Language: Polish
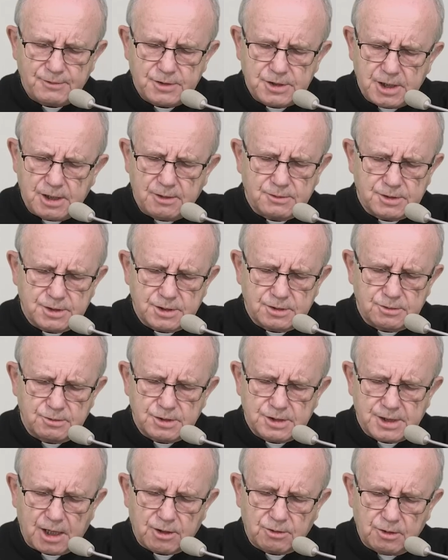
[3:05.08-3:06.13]

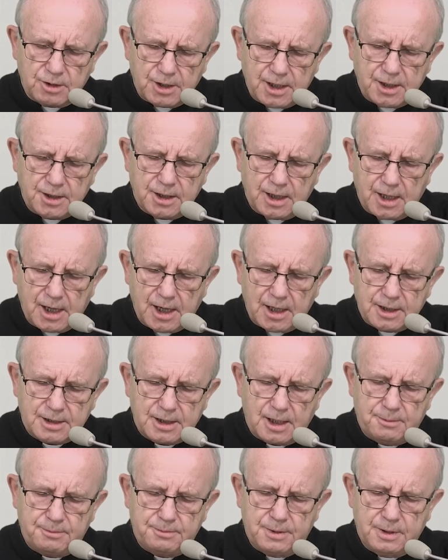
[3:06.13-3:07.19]
wdzięczność za kolejny
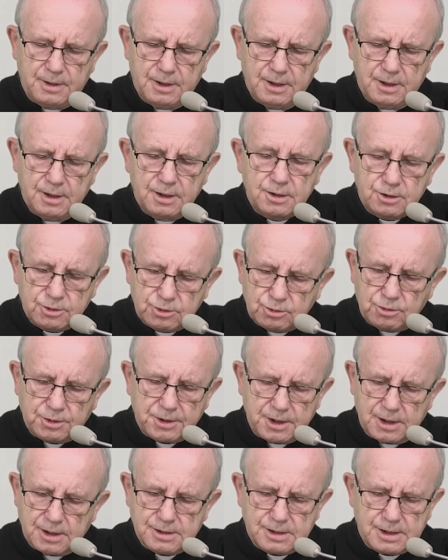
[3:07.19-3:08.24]
etap, który
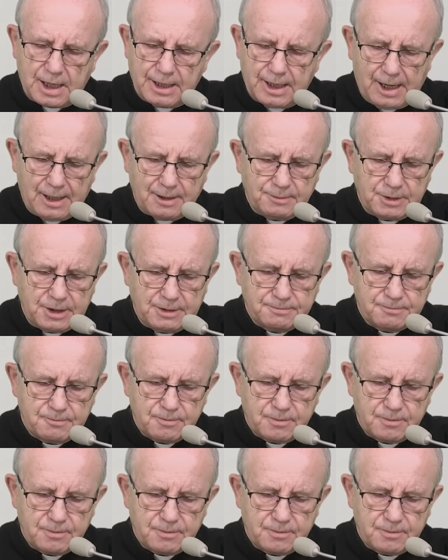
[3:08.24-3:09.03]
jest za nami.